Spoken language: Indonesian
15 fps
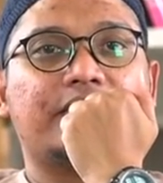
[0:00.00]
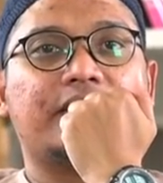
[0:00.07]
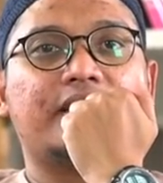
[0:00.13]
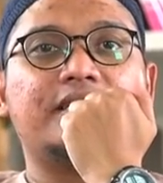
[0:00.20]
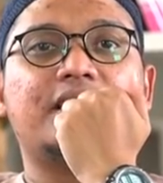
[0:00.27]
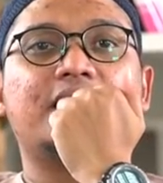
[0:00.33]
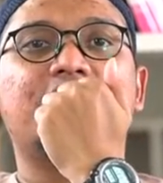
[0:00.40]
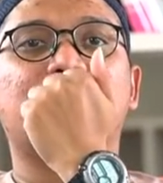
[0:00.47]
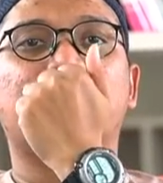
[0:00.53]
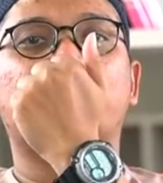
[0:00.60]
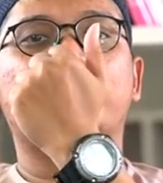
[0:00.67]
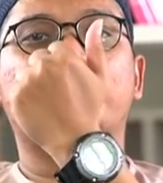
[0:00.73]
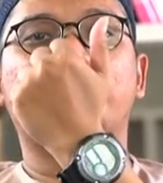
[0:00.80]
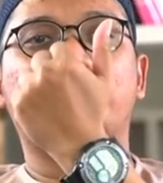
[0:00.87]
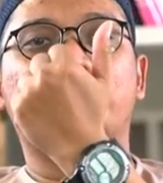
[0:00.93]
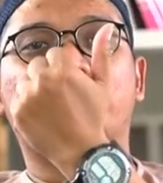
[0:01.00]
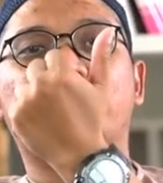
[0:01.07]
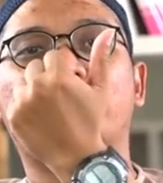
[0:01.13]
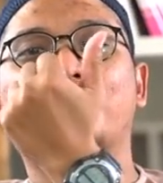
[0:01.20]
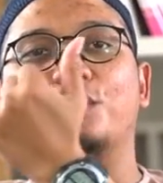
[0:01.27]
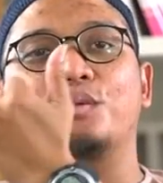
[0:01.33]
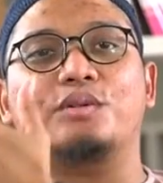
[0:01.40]
kan yang nentuin
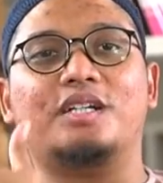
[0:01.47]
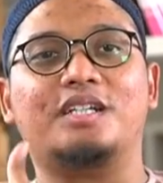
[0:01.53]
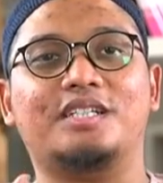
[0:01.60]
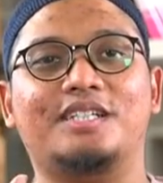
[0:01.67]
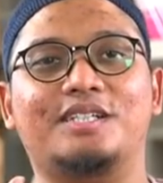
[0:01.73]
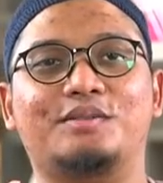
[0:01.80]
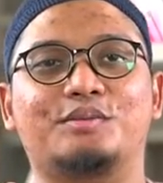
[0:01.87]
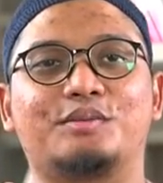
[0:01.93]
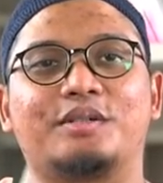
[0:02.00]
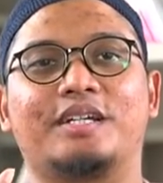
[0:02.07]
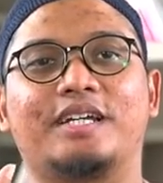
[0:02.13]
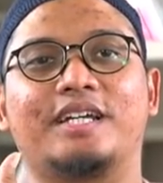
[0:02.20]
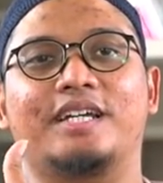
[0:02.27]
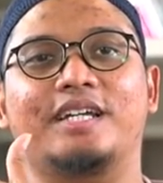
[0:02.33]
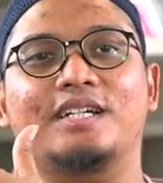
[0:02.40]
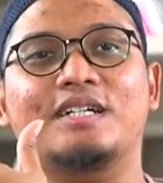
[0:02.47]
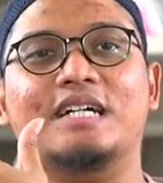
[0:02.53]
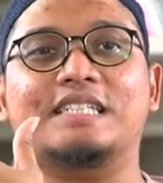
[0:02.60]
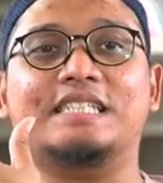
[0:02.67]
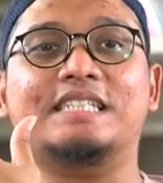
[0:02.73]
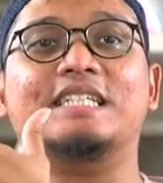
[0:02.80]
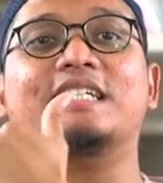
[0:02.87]
botol keluar dari gue
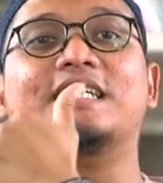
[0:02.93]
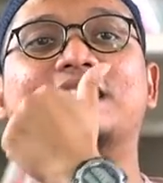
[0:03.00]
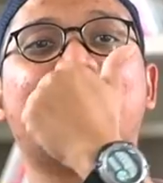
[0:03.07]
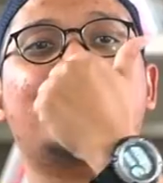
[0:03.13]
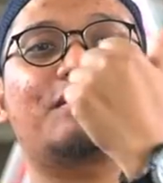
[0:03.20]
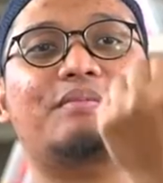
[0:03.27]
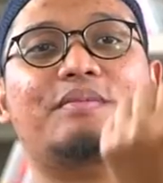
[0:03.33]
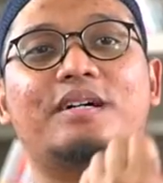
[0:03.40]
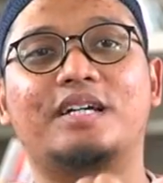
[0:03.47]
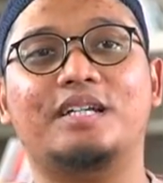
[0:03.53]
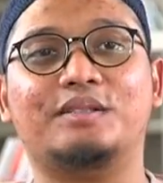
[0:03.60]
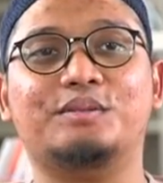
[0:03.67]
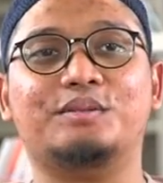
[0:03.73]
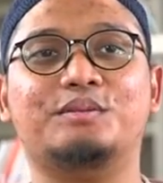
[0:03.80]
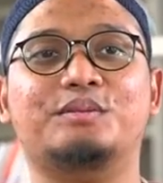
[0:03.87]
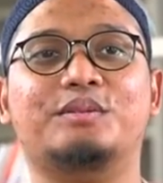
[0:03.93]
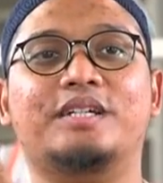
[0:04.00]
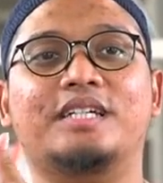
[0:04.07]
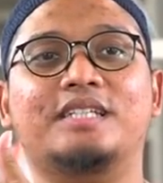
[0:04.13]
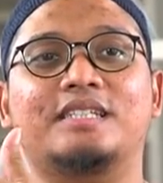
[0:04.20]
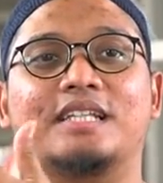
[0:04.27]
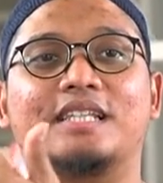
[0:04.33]
ngasihnya ke siapa itu gue
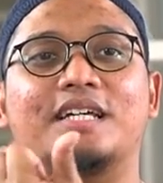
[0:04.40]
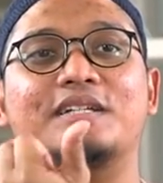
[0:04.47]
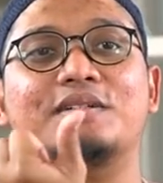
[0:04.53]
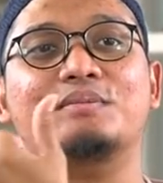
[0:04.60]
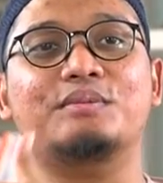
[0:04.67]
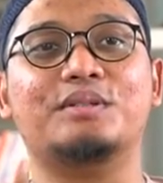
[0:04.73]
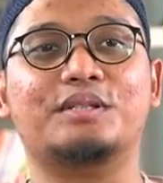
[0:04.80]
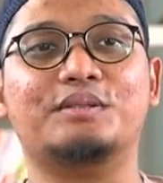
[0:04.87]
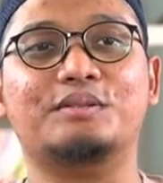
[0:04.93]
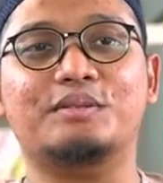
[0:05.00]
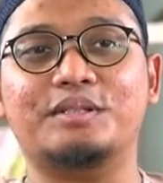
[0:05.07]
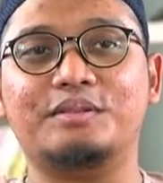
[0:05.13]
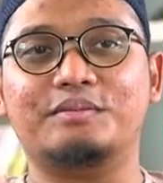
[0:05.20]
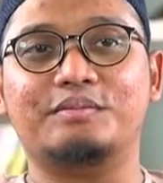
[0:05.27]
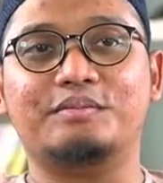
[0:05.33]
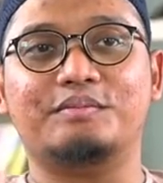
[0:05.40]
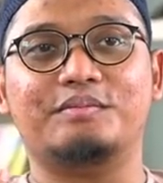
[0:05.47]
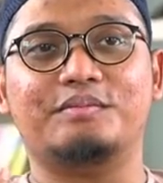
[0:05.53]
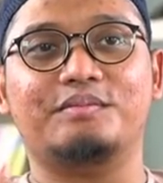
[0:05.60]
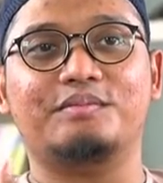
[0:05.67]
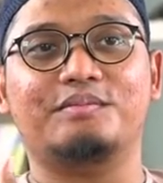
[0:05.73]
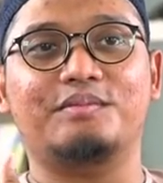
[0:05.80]
jatahnya buat gue
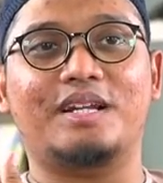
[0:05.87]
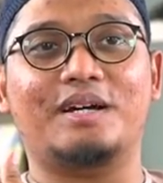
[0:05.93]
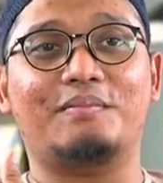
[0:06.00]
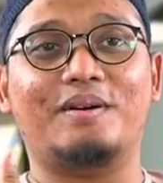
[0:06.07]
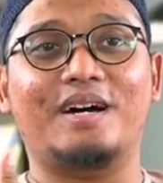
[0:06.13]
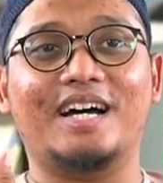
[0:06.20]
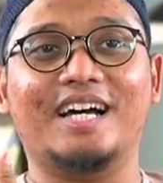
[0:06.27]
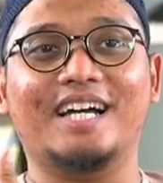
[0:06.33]
berapa